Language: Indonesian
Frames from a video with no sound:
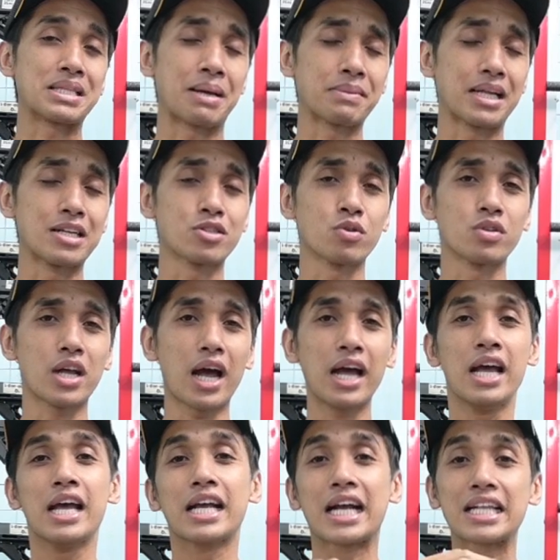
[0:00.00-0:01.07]
pertama tadi
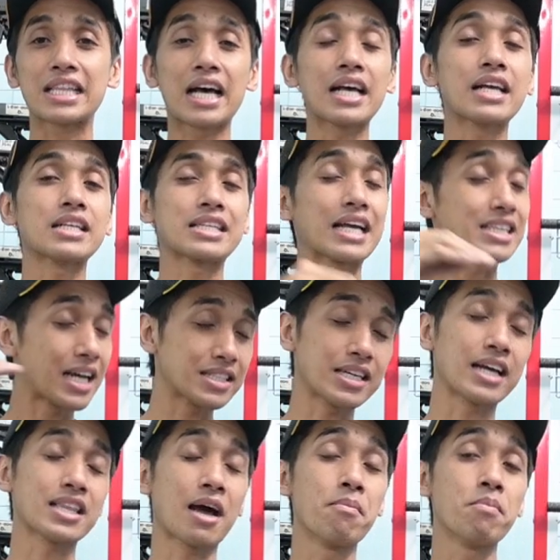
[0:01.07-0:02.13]
sudah, kita saya saya,
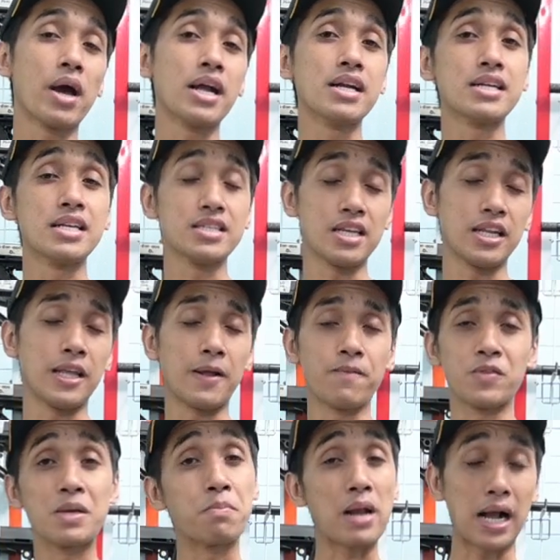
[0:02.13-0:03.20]
saya tambahin di
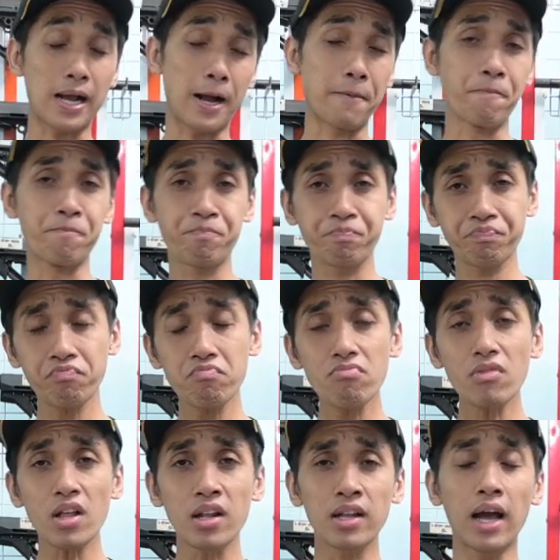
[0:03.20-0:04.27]
sini di belakang.
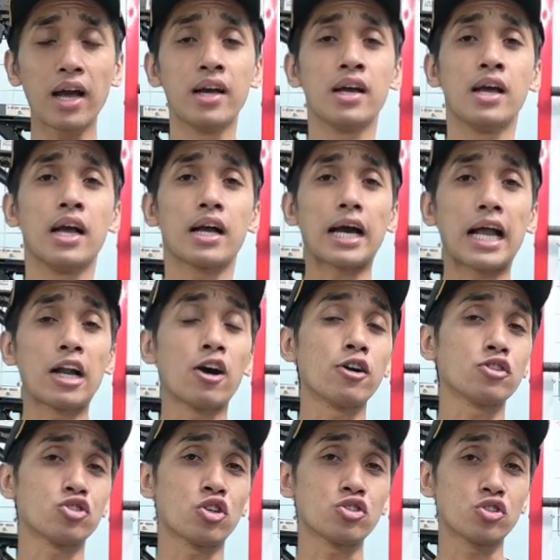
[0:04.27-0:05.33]
Nah,
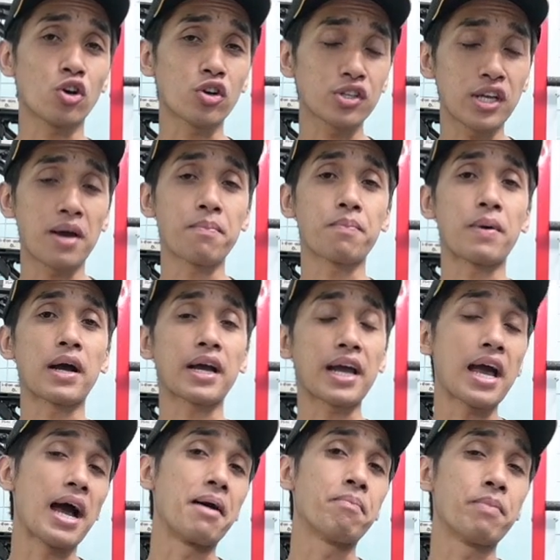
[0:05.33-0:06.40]
kalau cocoknya pakai
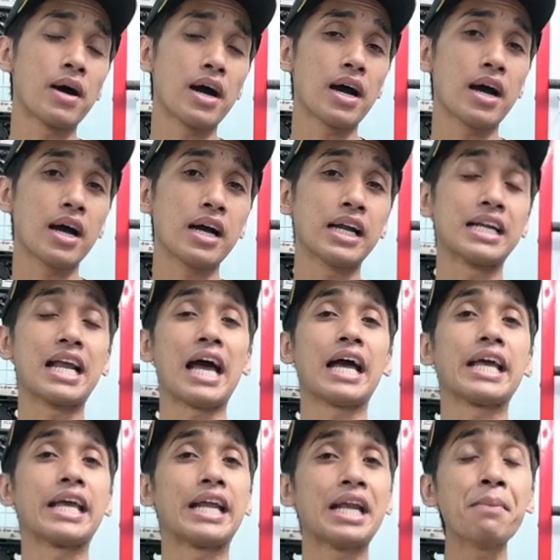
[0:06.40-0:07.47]
apa?
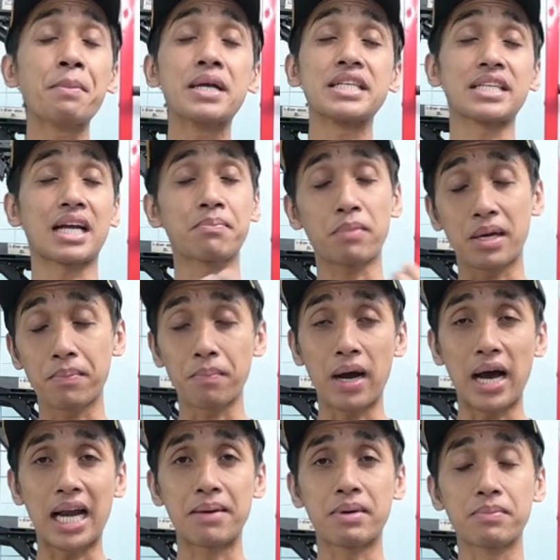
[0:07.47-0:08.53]
Nah, ini berdasarkan
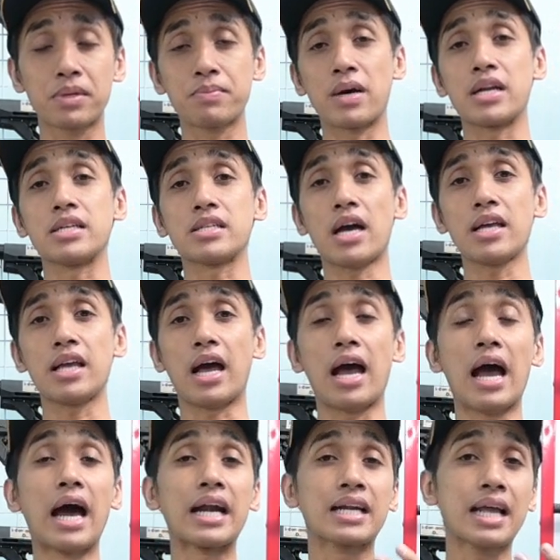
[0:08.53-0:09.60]
pengalaman pribadi saya,
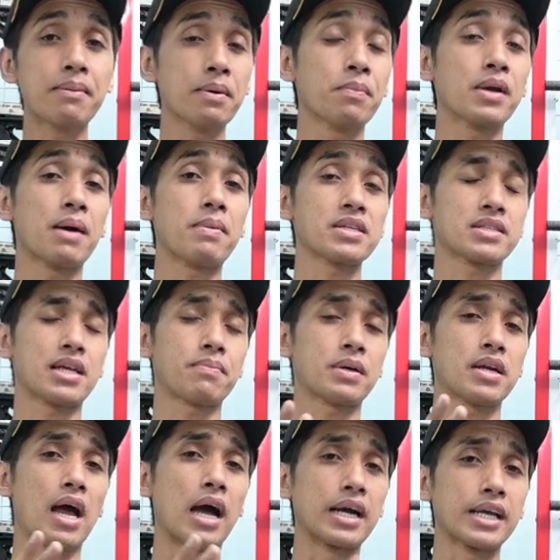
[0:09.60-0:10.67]
ada beberapa
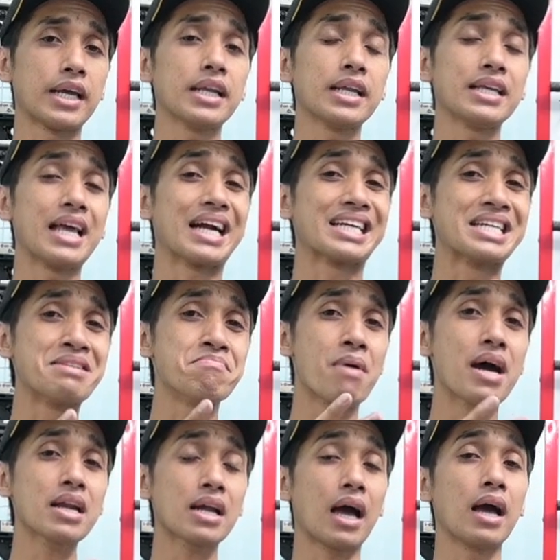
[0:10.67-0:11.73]
senapan angin yang
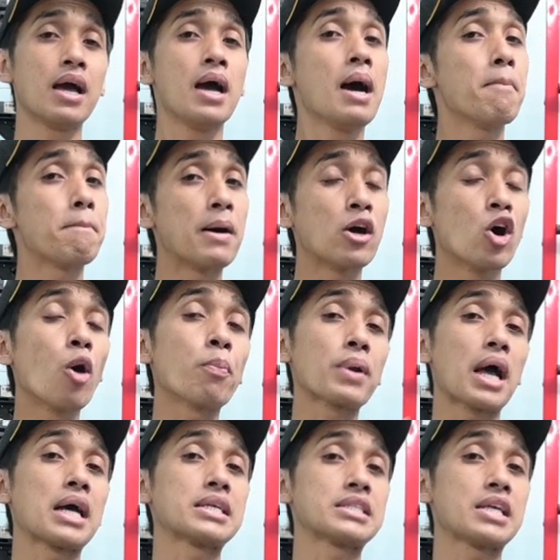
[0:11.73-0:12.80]
dimana
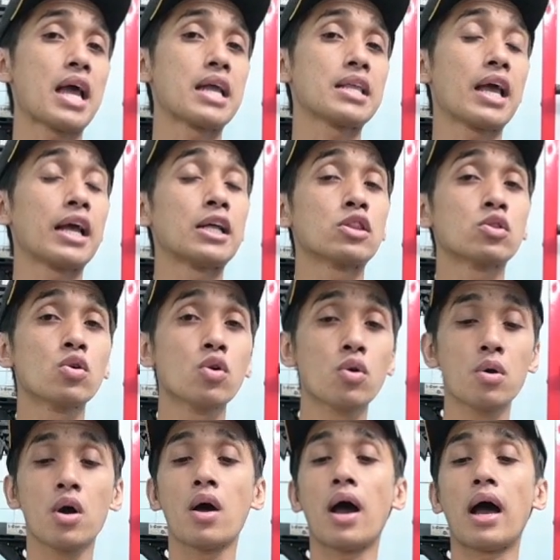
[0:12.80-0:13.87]
pengoperasiannya itu